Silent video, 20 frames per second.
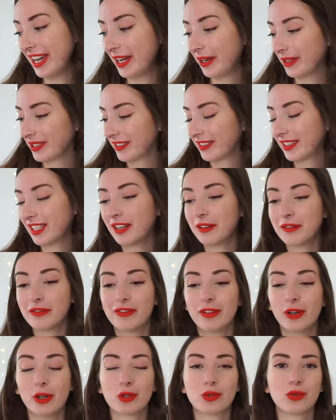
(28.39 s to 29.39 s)
Alors c'est un
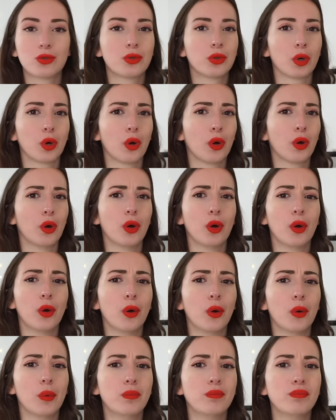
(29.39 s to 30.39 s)
vlog sur
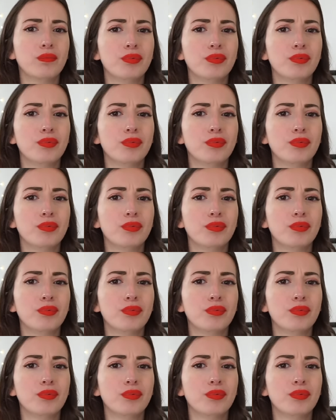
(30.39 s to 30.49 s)
euh,